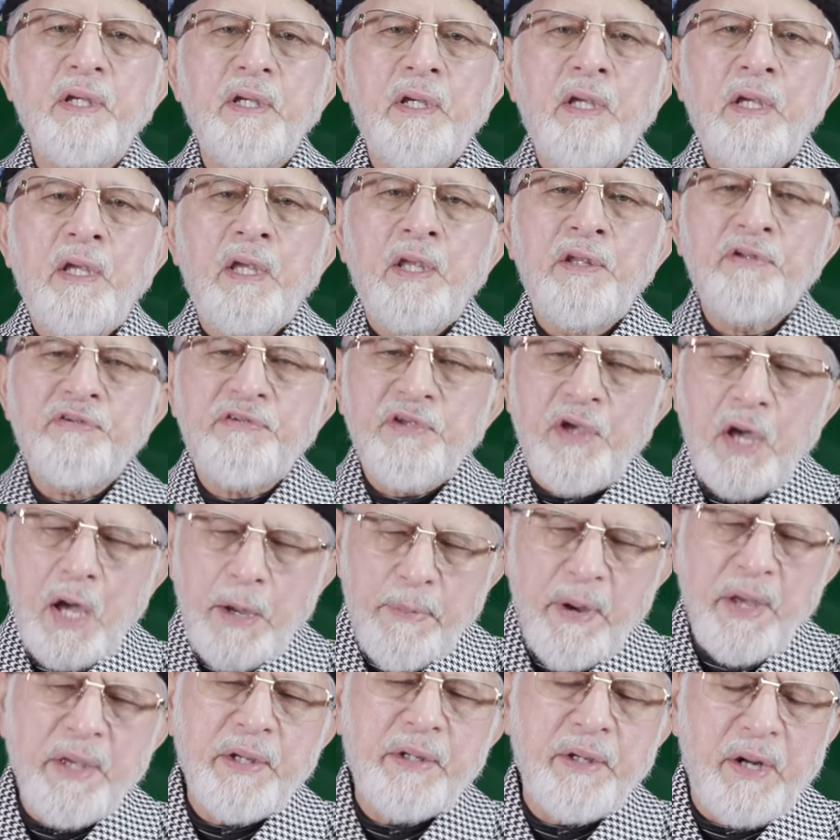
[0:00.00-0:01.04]
के
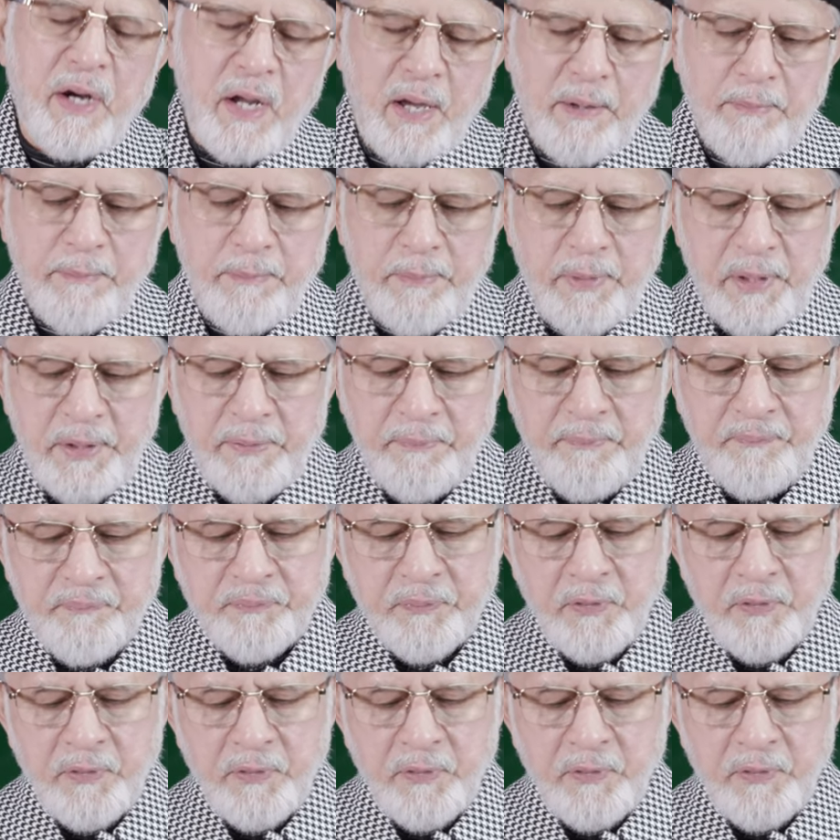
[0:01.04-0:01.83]
सहाबा कराम में